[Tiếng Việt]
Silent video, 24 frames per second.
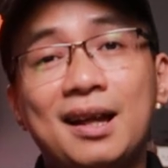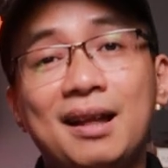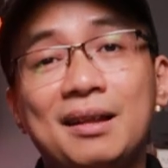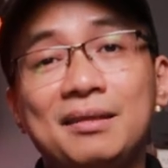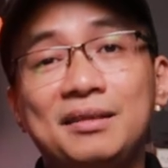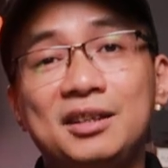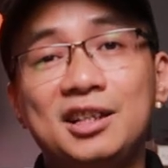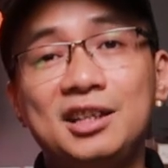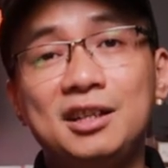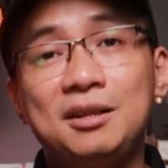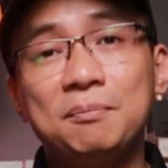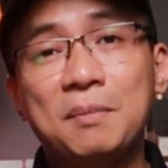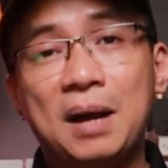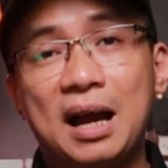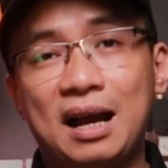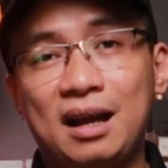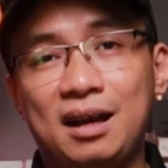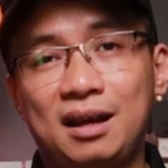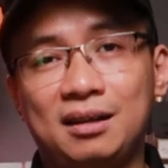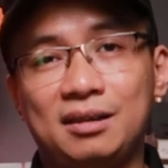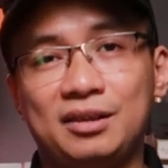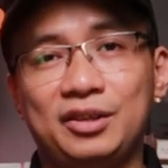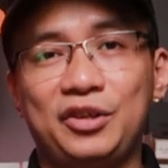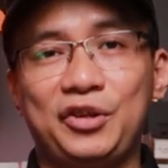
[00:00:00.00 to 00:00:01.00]
Thứ
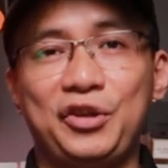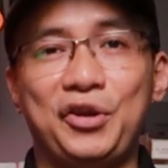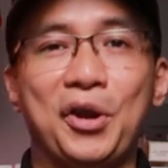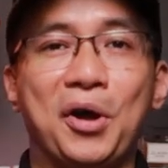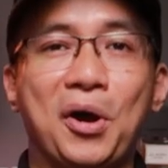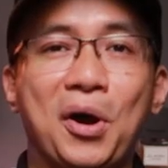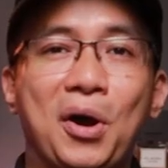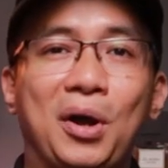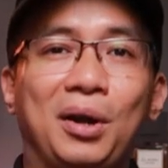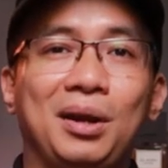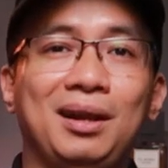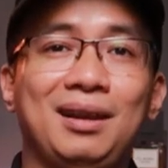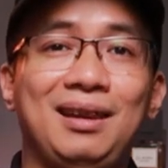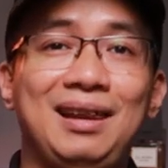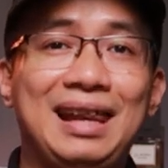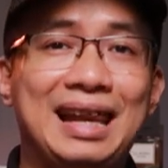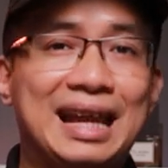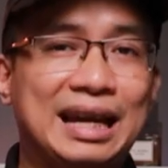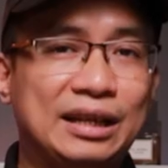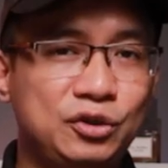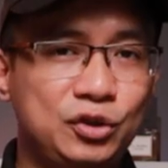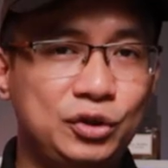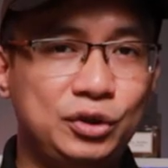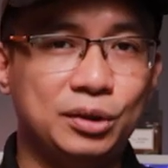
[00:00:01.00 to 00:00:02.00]
ba đó là
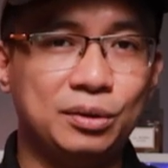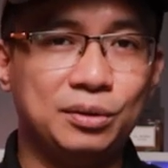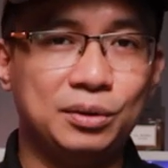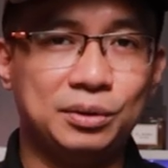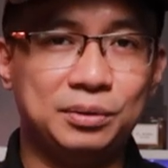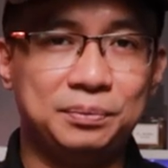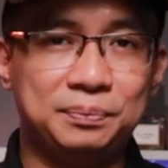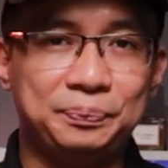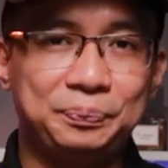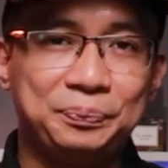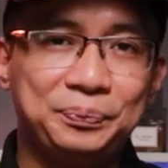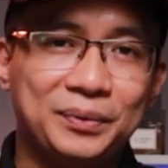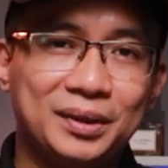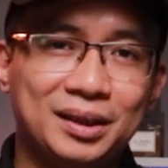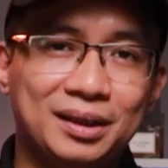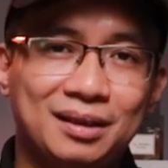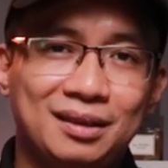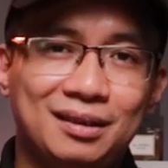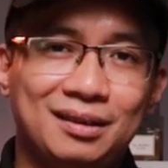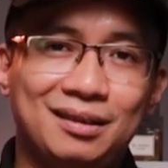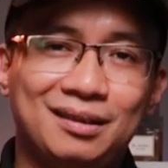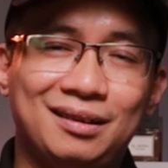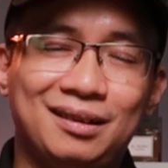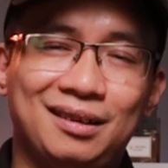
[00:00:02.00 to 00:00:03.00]
Lanvin de Lhomme.
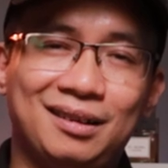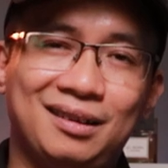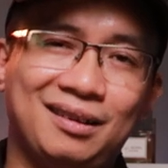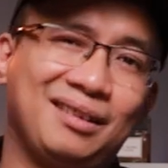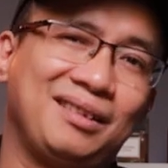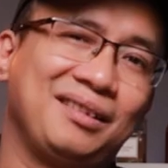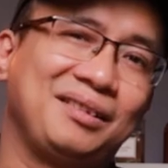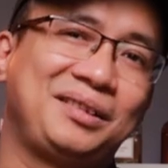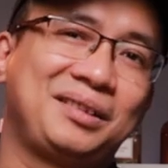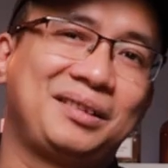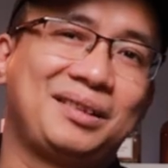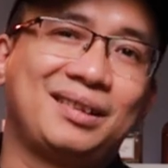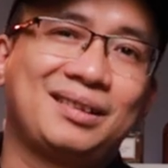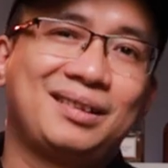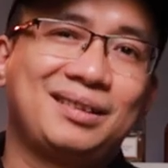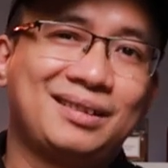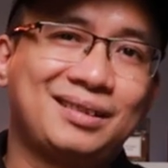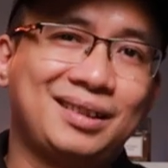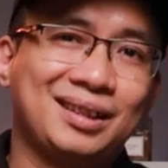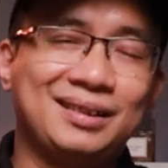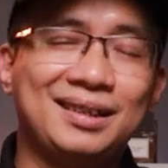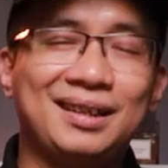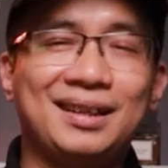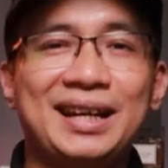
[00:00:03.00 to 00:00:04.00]
Uh,
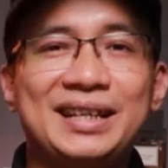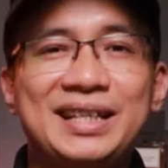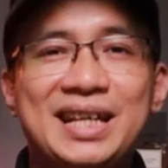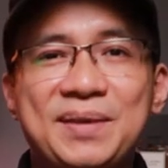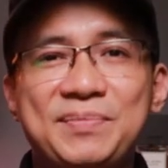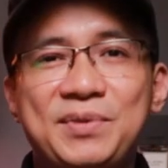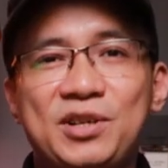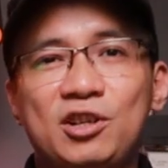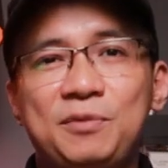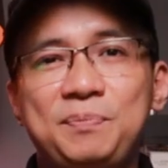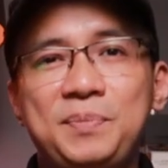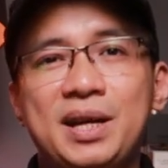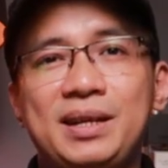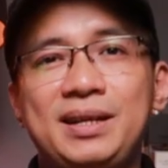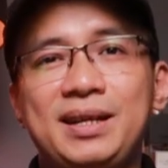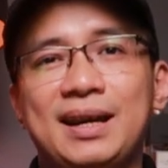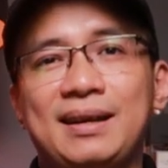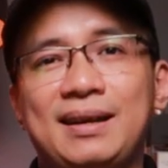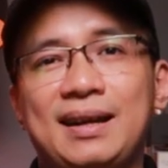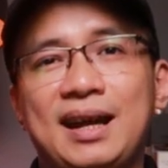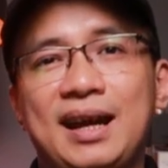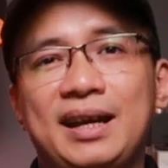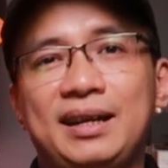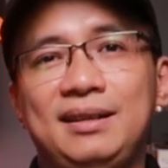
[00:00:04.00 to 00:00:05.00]
Thật ra các anh em đều đã biết
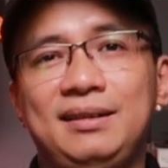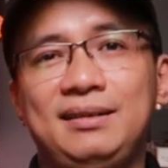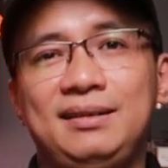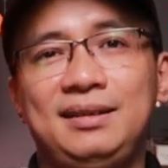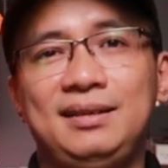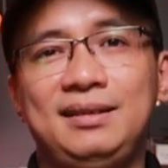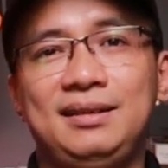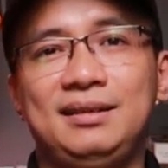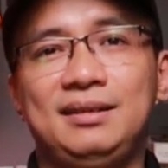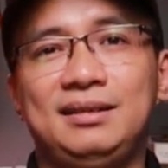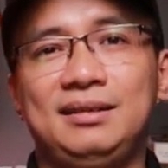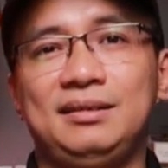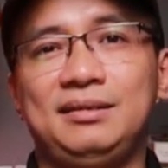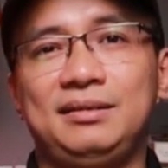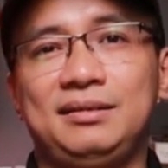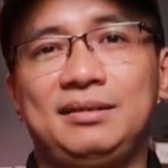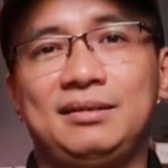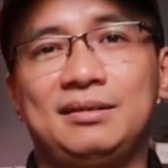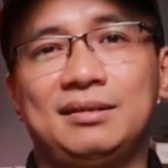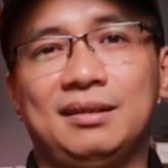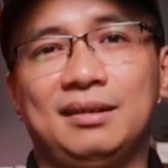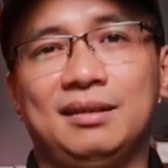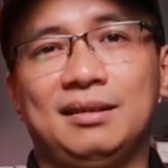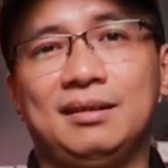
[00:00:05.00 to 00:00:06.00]
hiện nay thì
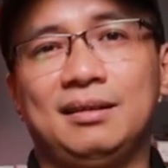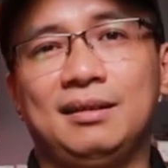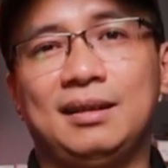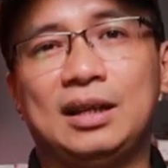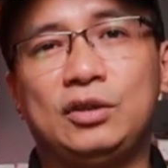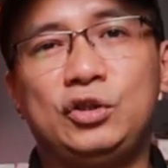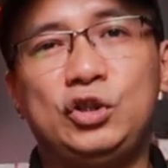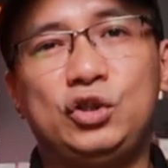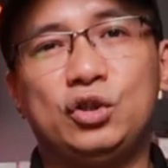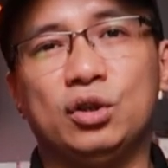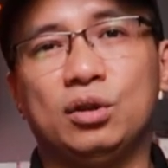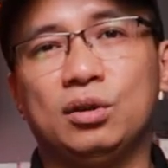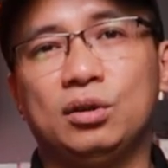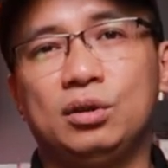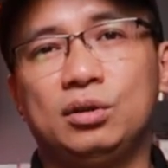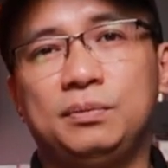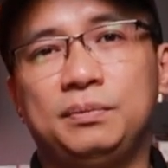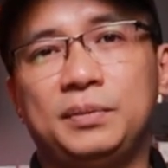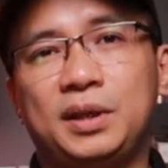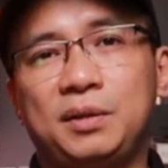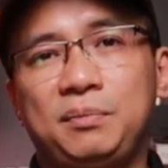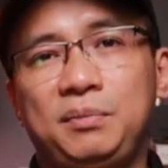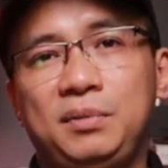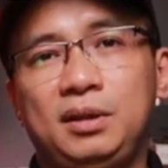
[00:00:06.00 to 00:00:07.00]
uh, Lanvin de
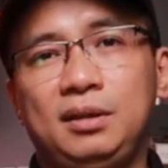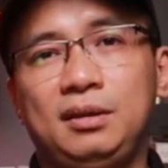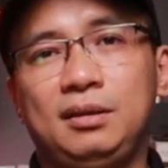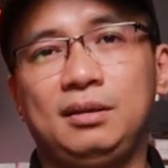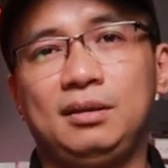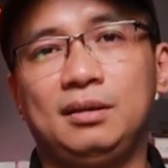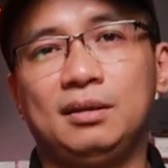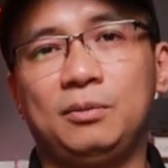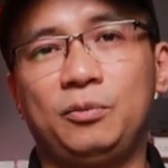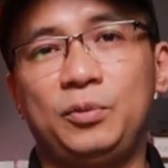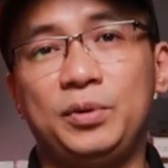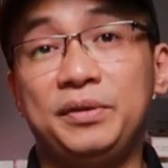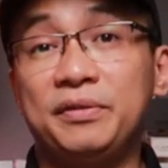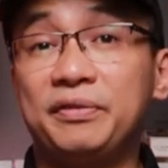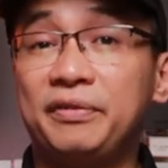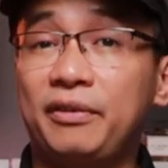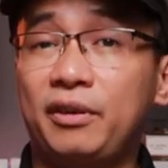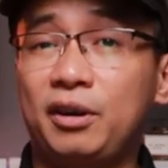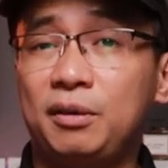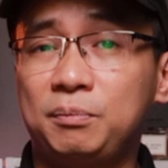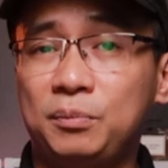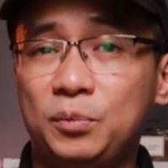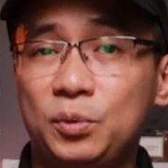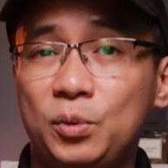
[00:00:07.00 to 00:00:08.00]
Lhomme đã bị
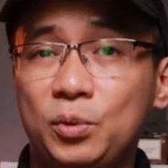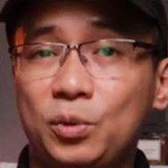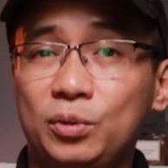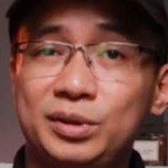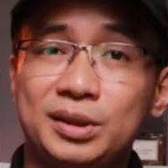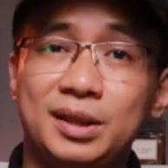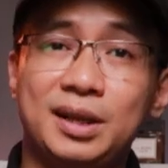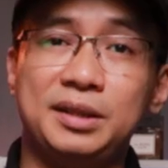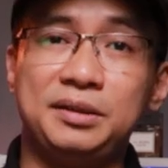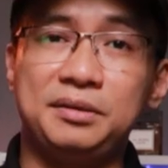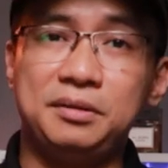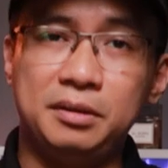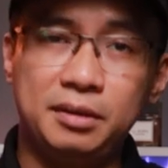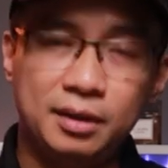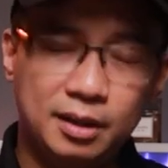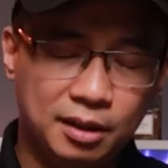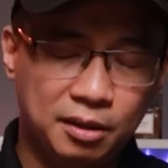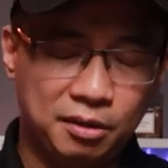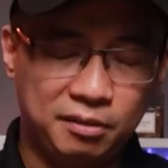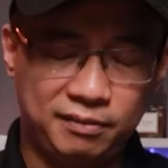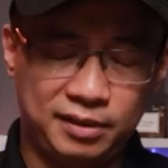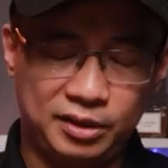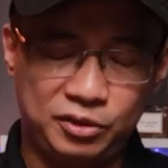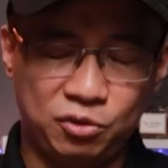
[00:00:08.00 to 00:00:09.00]
reform mùi rất là
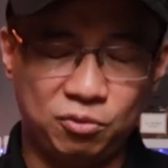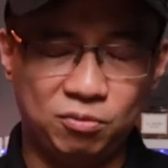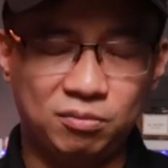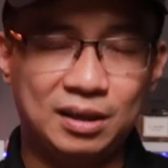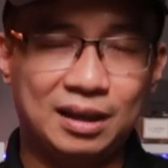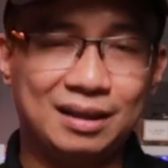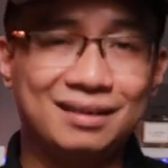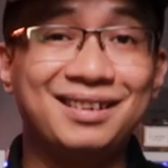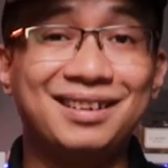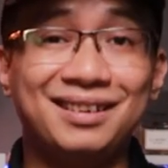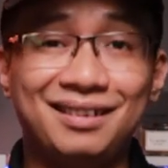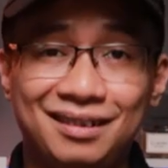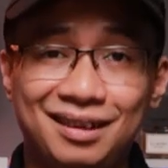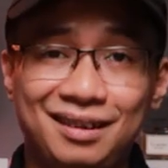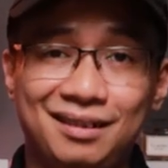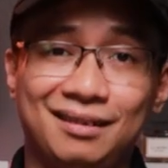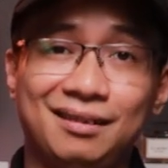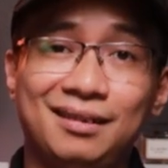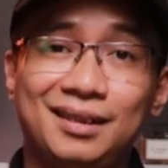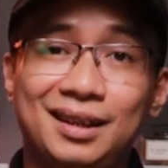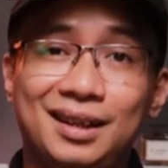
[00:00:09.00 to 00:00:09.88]
nhiều, và chúng ta thường